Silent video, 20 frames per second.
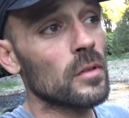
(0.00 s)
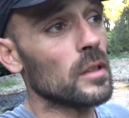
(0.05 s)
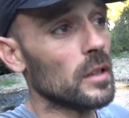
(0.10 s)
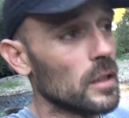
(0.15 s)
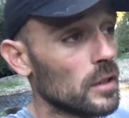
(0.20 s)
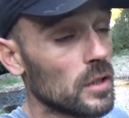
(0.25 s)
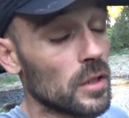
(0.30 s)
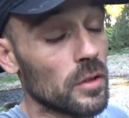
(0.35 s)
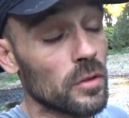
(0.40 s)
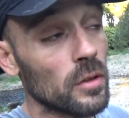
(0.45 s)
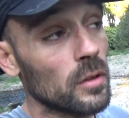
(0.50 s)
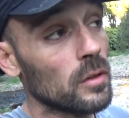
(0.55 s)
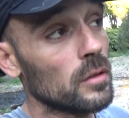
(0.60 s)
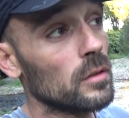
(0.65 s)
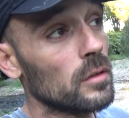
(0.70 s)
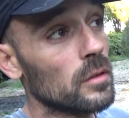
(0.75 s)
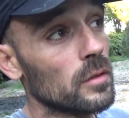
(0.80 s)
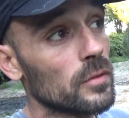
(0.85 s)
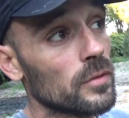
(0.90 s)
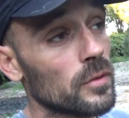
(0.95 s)
Et d'ailleurs,
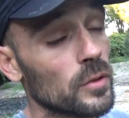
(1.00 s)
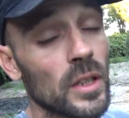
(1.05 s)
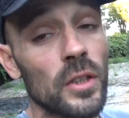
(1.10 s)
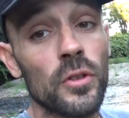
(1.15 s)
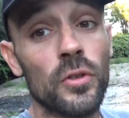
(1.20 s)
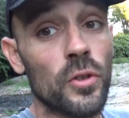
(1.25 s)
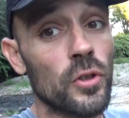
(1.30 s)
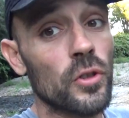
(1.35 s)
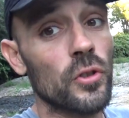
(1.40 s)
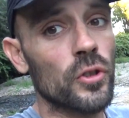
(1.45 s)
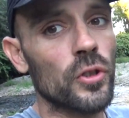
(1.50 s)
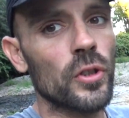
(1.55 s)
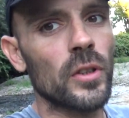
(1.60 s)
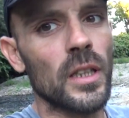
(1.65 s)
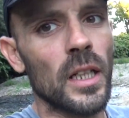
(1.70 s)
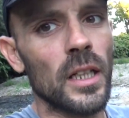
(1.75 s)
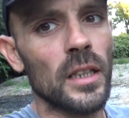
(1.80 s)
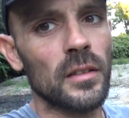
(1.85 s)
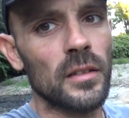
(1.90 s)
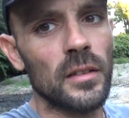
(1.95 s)
euh, il faudra que je change de
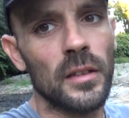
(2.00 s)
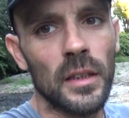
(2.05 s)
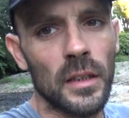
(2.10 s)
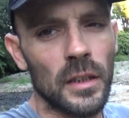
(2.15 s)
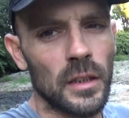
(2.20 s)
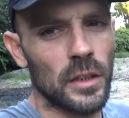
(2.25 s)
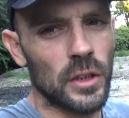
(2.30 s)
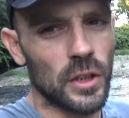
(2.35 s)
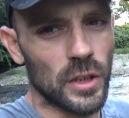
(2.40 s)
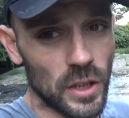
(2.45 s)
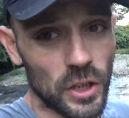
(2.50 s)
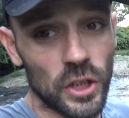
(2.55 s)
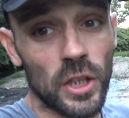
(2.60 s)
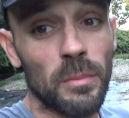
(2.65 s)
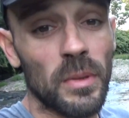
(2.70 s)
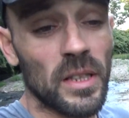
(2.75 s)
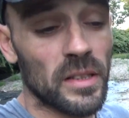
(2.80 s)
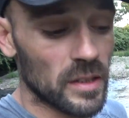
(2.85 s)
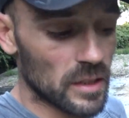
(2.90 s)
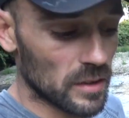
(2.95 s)
carte. J'ai déjà
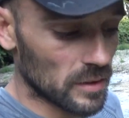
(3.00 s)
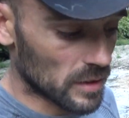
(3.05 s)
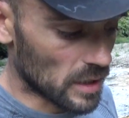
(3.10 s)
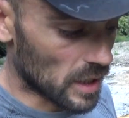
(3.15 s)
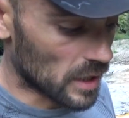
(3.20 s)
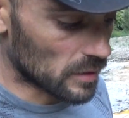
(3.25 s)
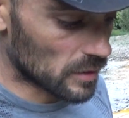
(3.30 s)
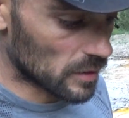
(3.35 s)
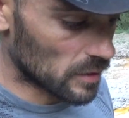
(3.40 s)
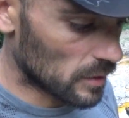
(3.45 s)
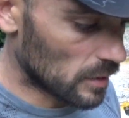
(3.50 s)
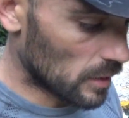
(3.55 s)
passé une carte.